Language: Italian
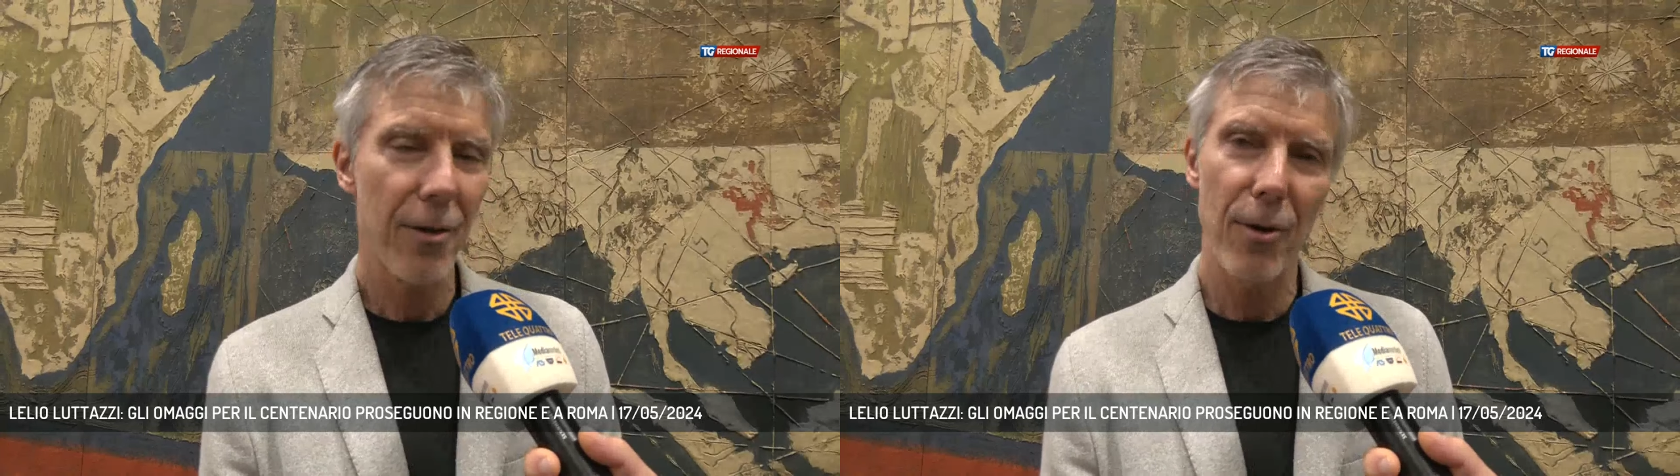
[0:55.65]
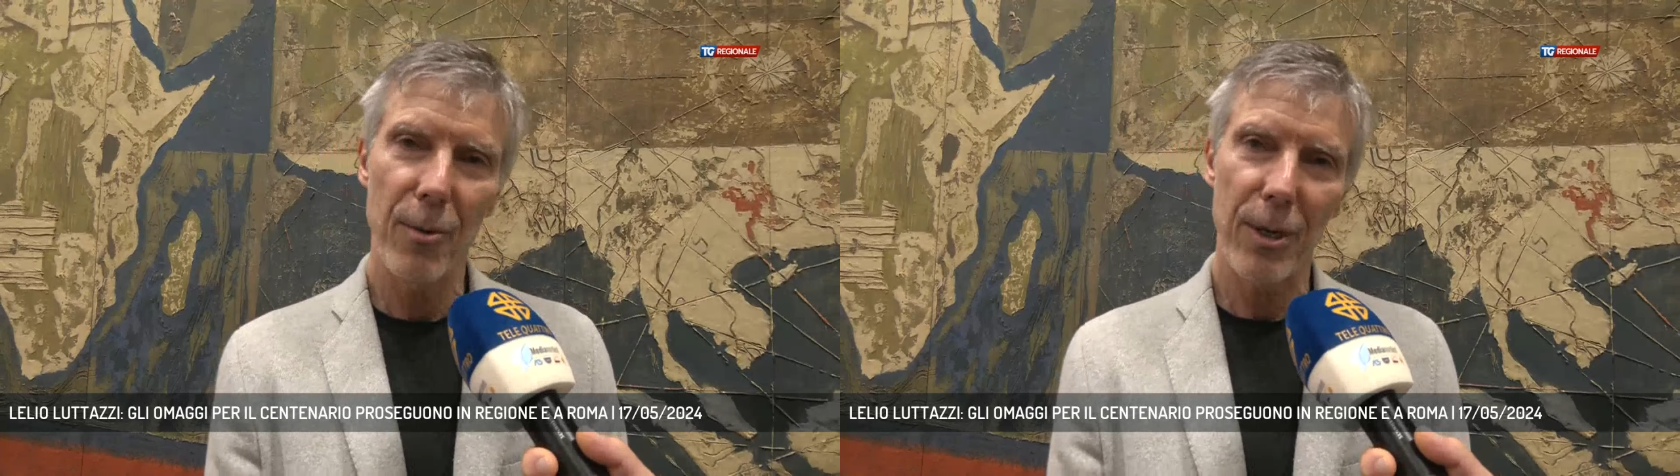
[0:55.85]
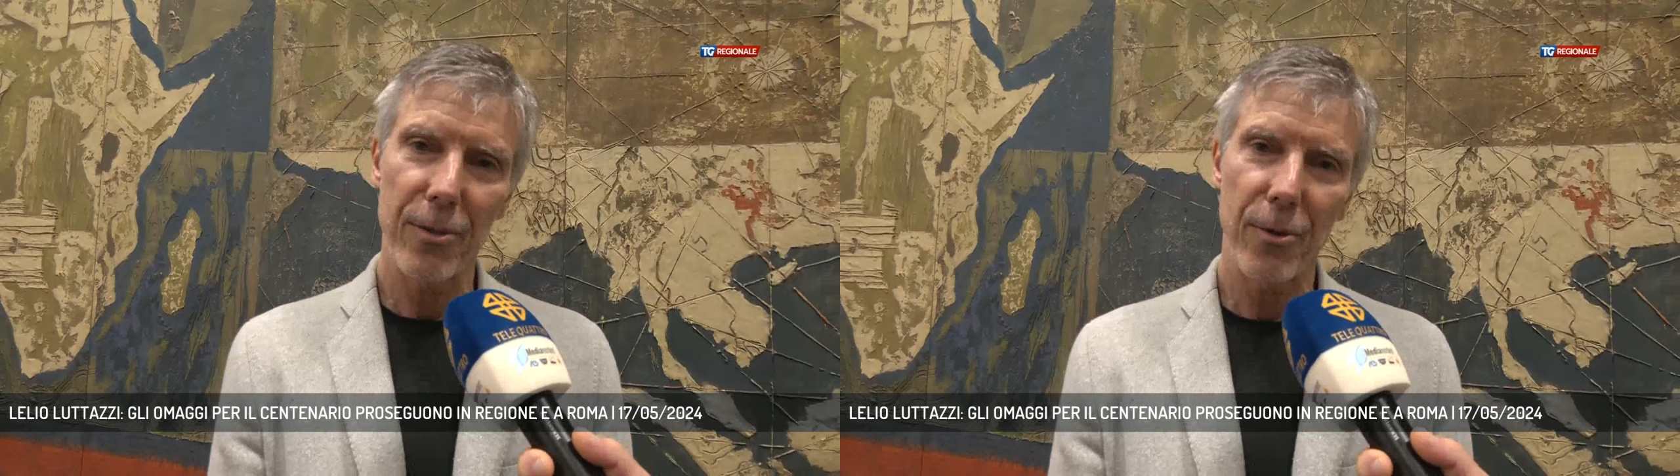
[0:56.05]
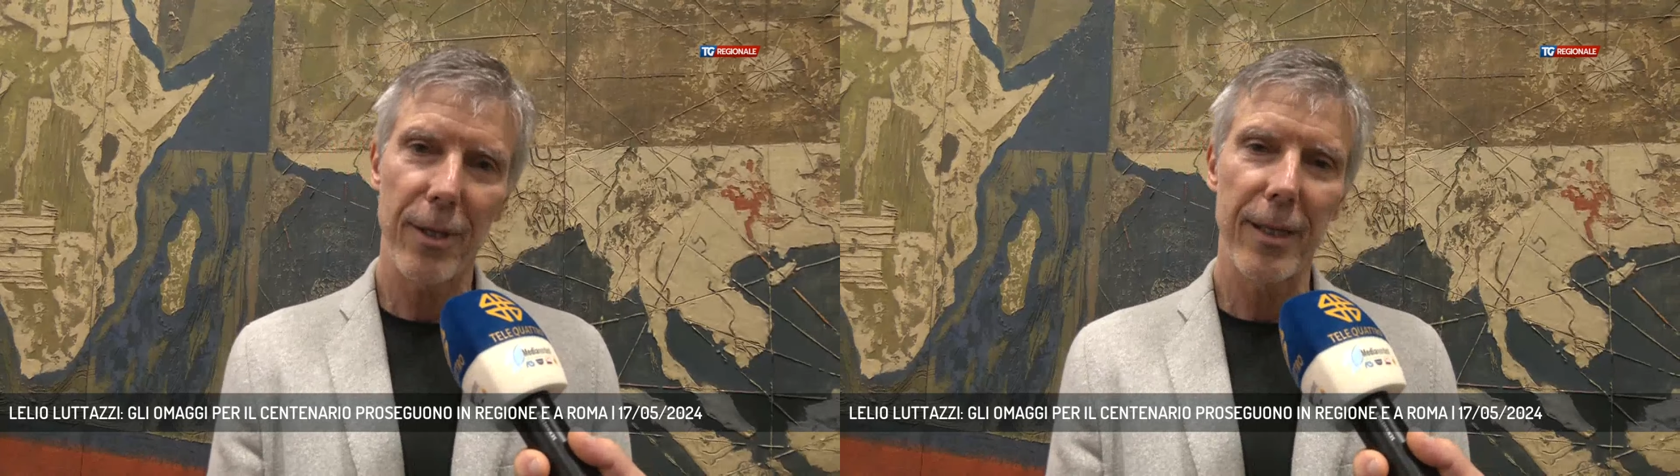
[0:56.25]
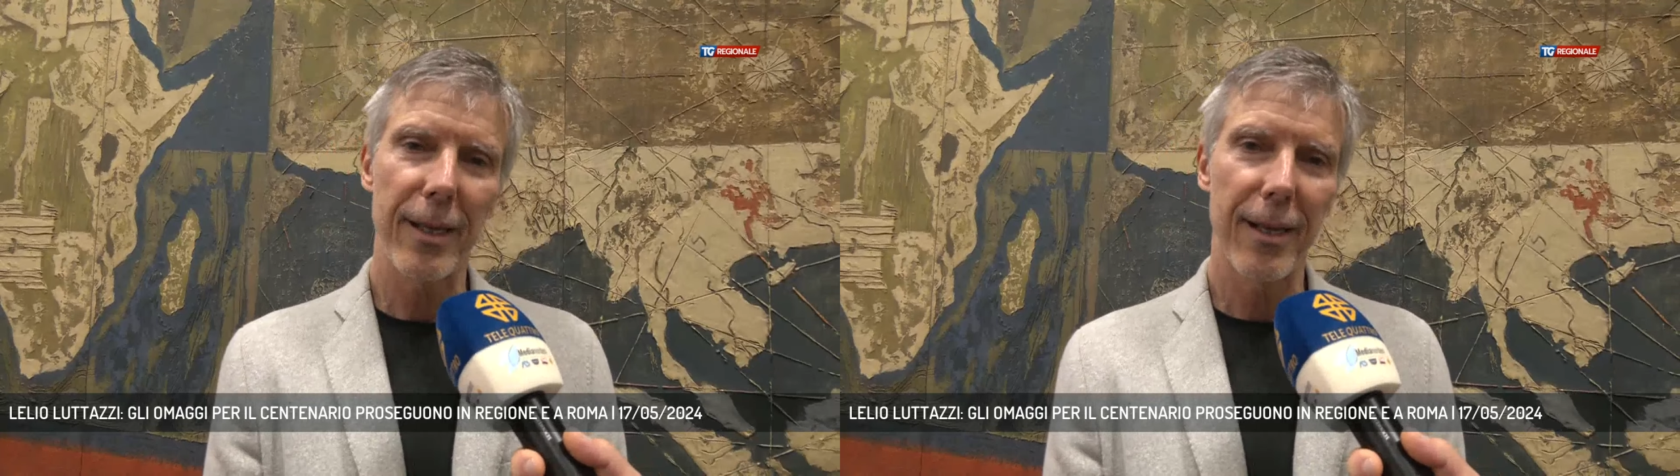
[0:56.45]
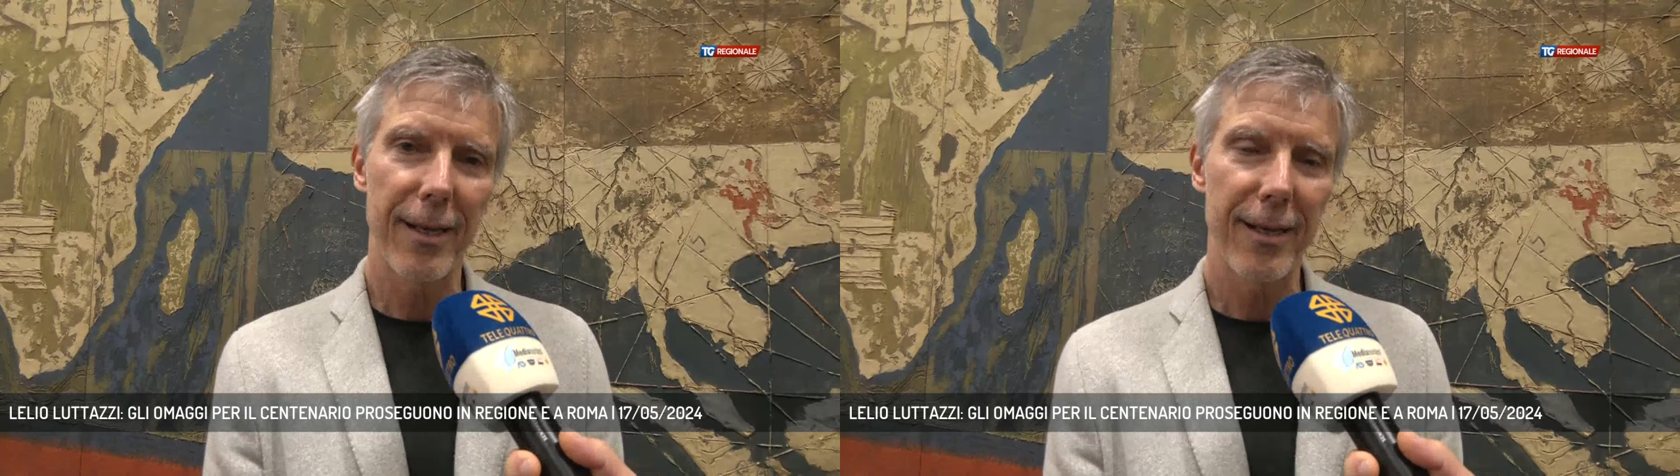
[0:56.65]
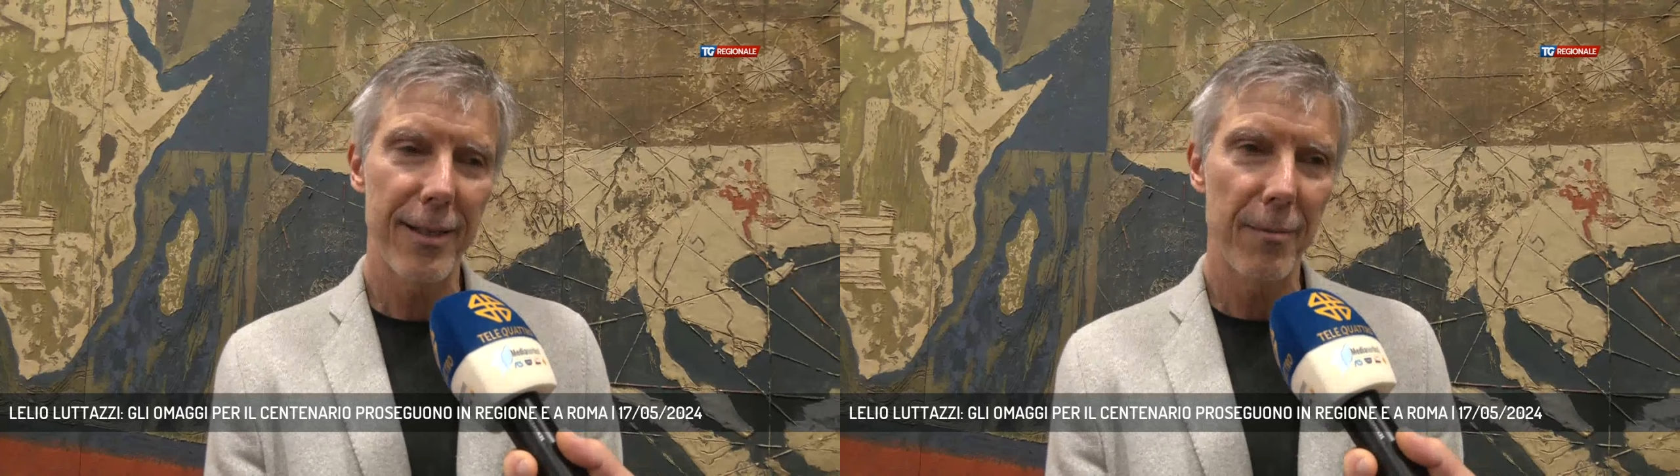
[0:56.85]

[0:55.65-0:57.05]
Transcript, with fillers: e collaboratore del,